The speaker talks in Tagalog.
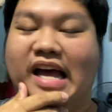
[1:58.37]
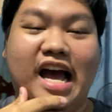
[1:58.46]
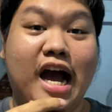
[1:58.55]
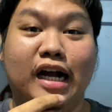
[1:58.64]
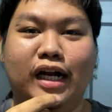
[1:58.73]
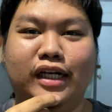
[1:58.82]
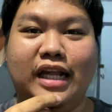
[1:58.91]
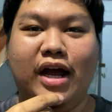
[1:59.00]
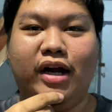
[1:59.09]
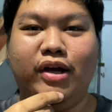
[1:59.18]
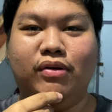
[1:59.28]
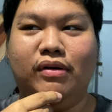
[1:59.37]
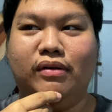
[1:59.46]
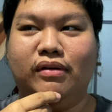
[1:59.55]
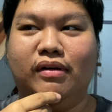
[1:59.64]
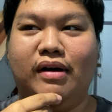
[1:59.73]
haggard tayo ngayong
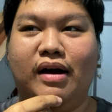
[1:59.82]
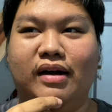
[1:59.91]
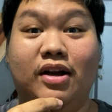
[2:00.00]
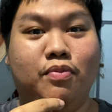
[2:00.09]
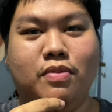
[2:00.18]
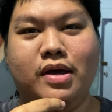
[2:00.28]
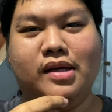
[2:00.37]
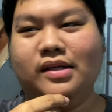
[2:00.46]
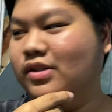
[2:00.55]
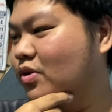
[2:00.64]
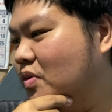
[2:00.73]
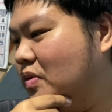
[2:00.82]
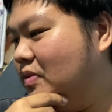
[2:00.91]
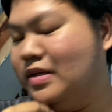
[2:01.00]
gabi. So,